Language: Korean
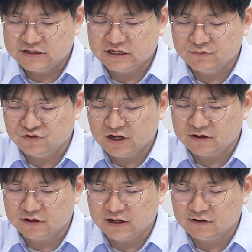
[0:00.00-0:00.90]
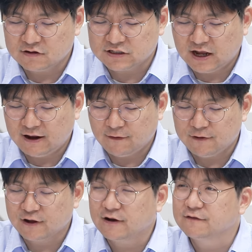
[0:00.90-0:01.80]
직무상 그렇게 한
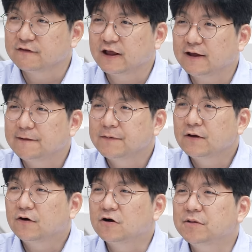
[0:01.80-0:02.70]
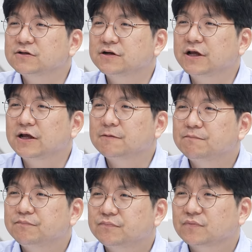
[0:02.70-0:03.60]
것이다라고 얘기를 했는데 얼마 전에 아니, 얼마
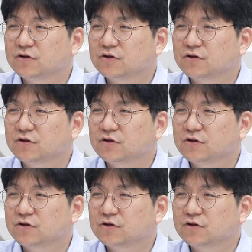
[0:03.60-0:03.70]
전에 가,